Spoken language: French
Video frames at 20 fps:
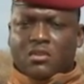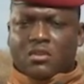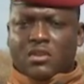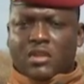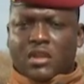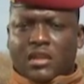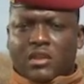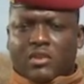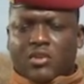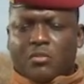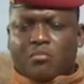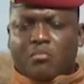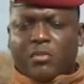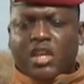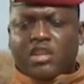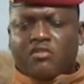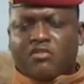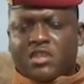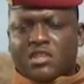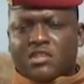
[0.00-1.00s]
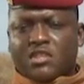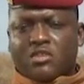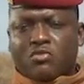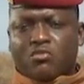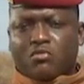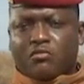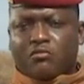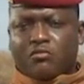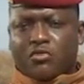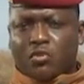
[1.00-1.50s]
n'est qu'une
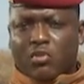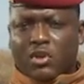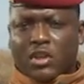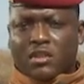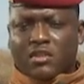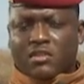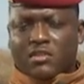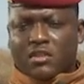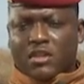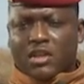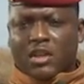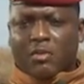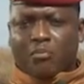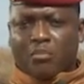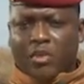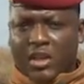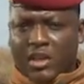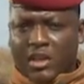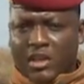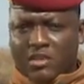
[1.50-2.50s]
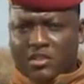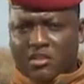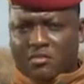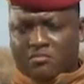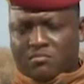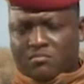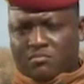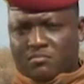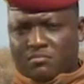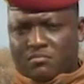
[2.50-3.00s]
manifestation violente de
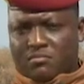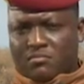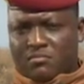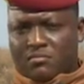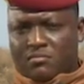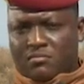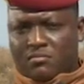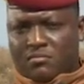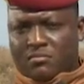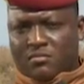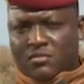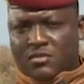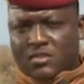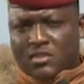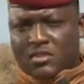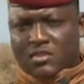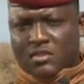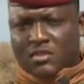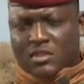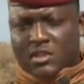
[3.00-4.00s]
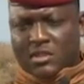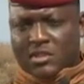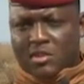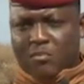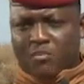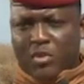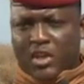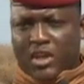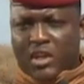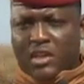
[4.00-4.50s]
l'impérialisme. Ces
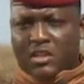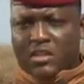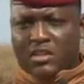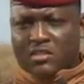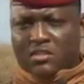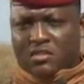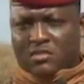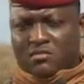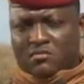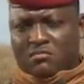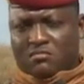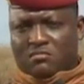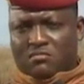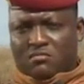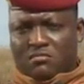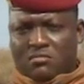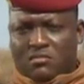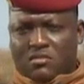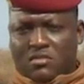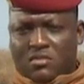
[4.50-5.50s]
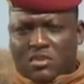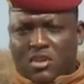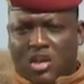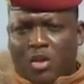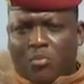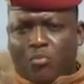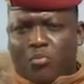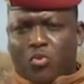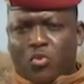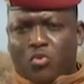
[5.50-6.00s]
impérialistes
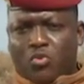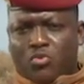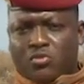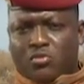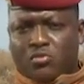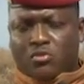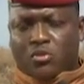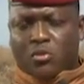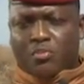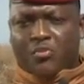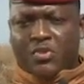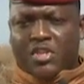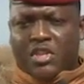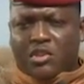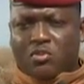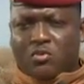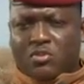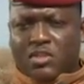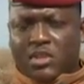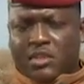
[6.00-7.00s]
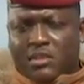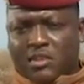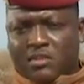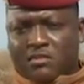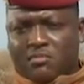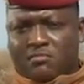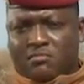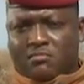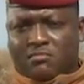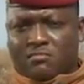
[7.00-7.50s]
en plus de piller nos États,
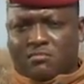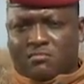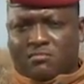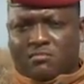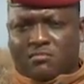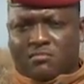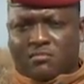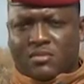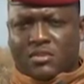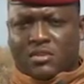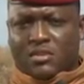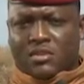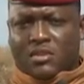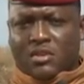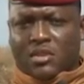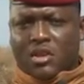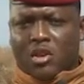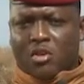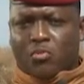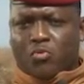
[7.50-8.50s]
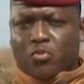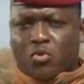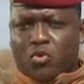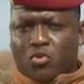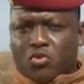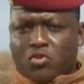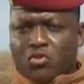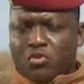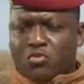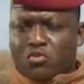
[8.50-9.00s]
en
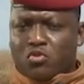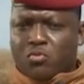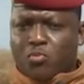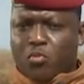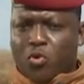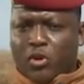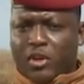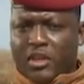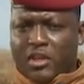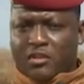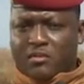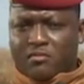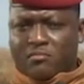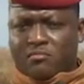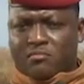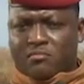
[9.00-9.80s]
plus de nous spolier,